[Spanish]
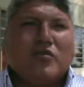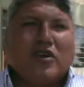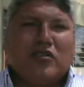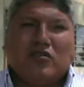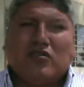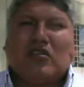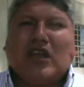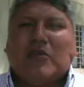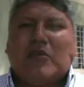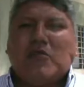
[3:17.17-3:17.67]

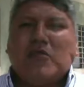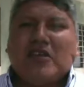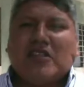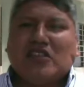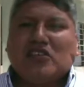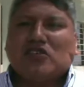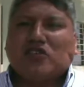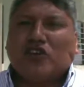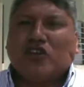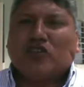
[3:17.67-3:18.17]
bueno, y a mí me han
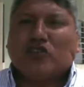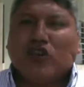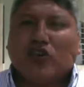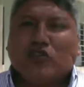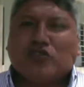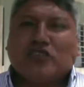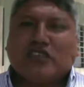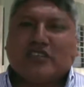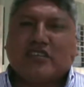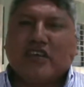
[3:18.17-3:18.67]
dicho de todo,
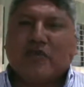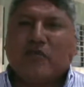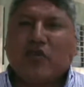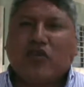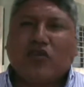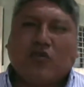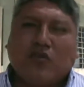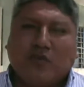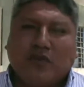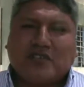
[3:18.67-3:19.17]
ustedes saben que
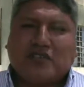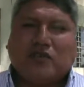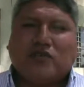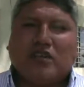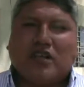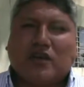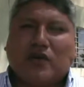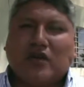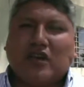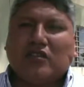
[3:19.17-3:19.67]
hemos pasado
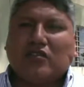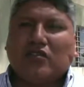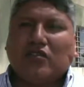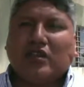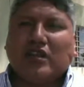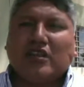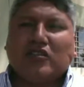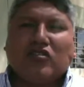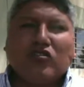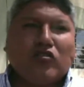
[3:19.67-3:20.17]
una
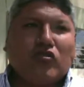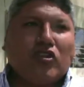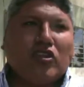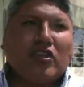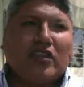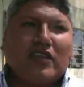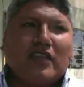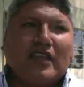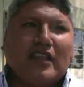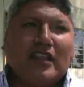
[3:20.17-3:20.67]
rogatoria, esto no
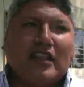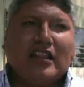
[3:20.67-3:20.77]
es